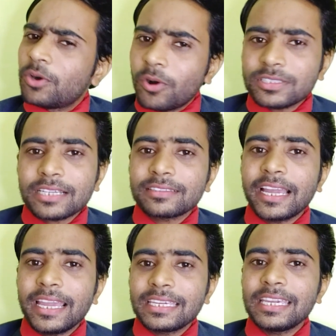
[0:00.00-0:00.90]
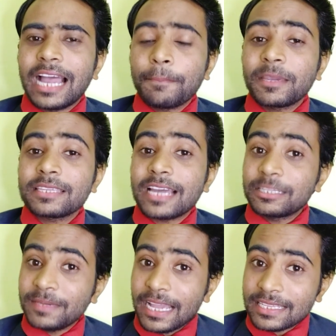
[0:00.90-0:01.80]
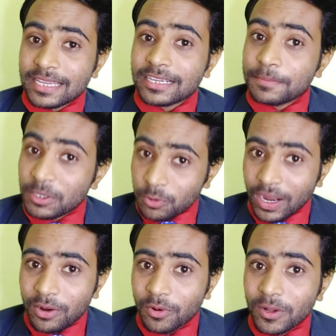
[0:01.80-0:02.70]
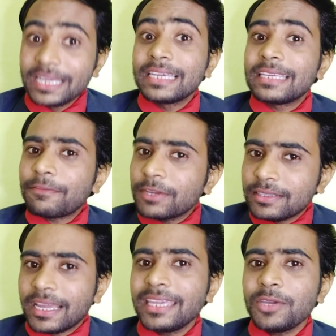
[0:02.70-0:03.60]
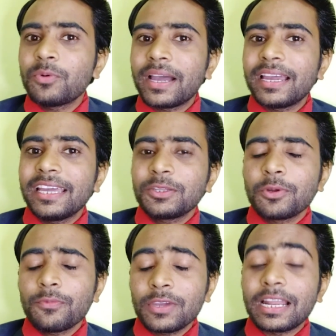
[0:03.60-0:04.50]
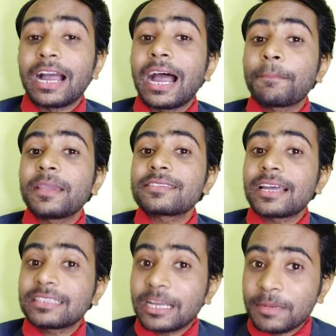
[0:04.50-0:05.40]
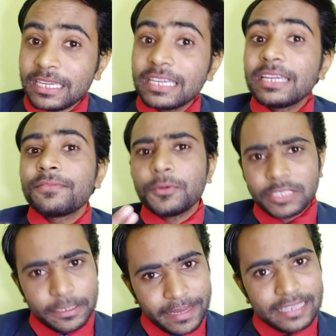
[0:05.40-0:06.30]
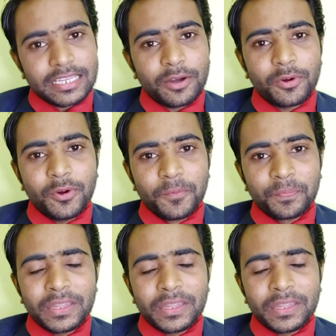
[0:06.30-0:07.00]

हो सकता है कि आपके साथ भी ऐसा कभी हुआ हो या फिर नहीं हुआ है तो फिर आपके साथ कभी फ्यूचर में ऐसा हो